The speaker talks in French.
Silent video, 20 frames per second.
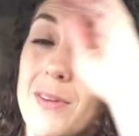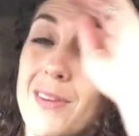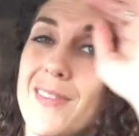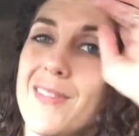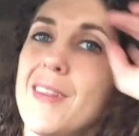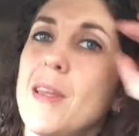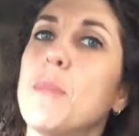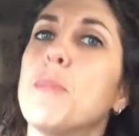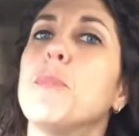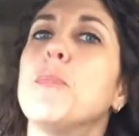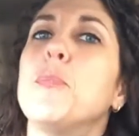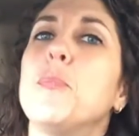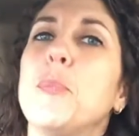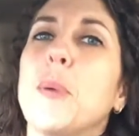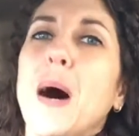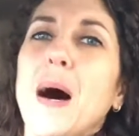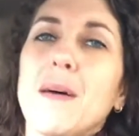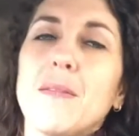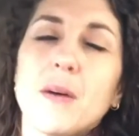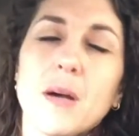c'est
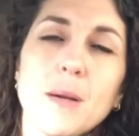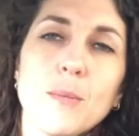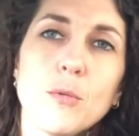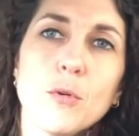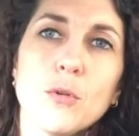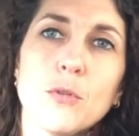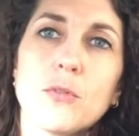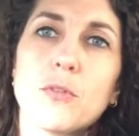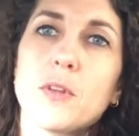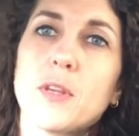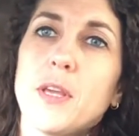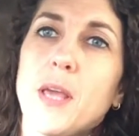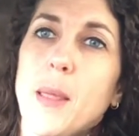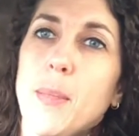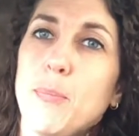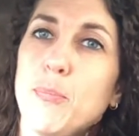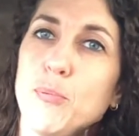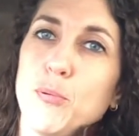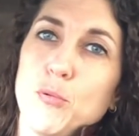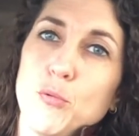pas vraiment ce qui est a
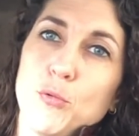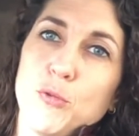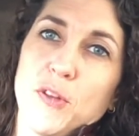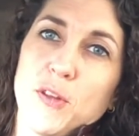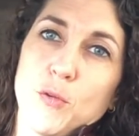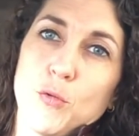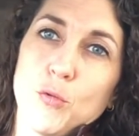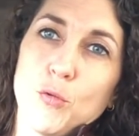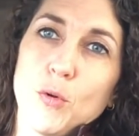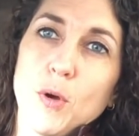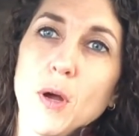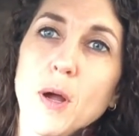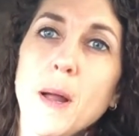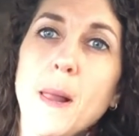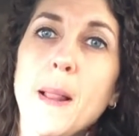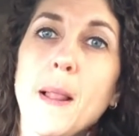de plus sécure.